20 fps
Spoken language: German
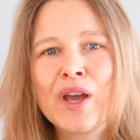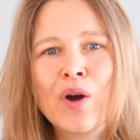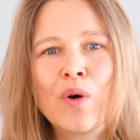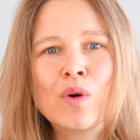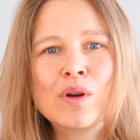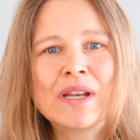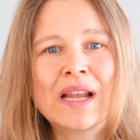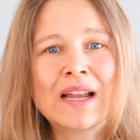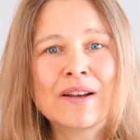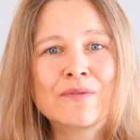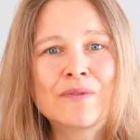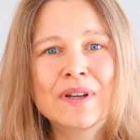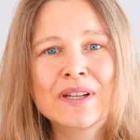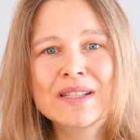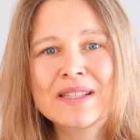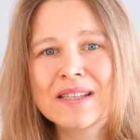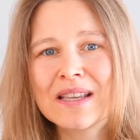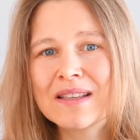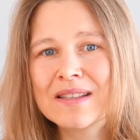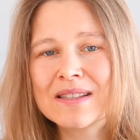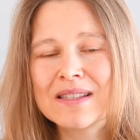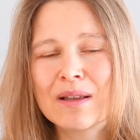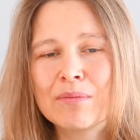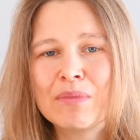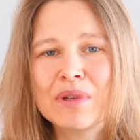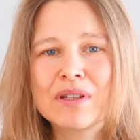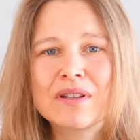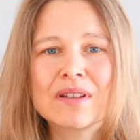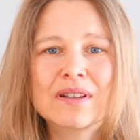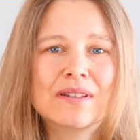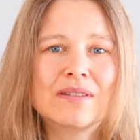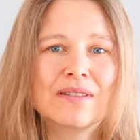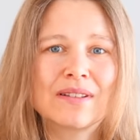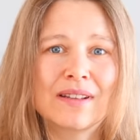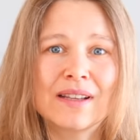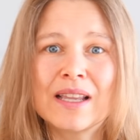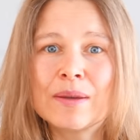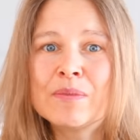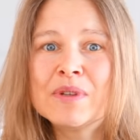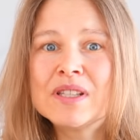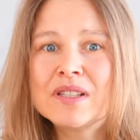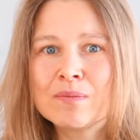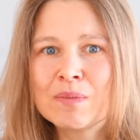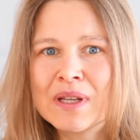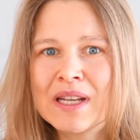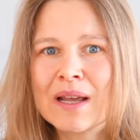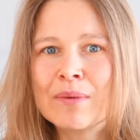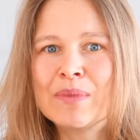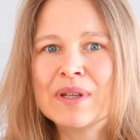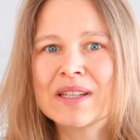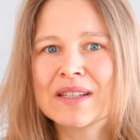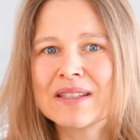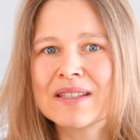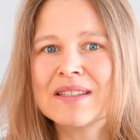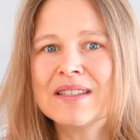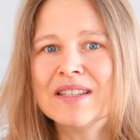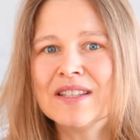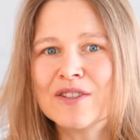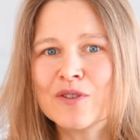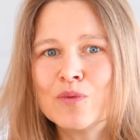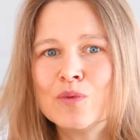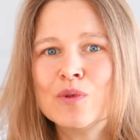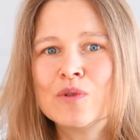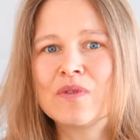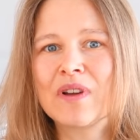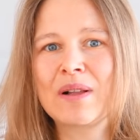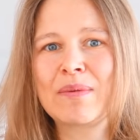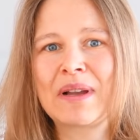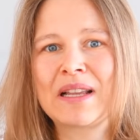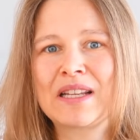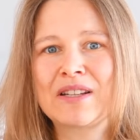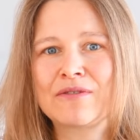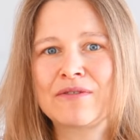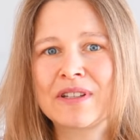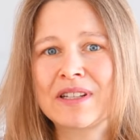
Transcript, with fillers: Und anfangs ging es mir damit richtig gut, weil meine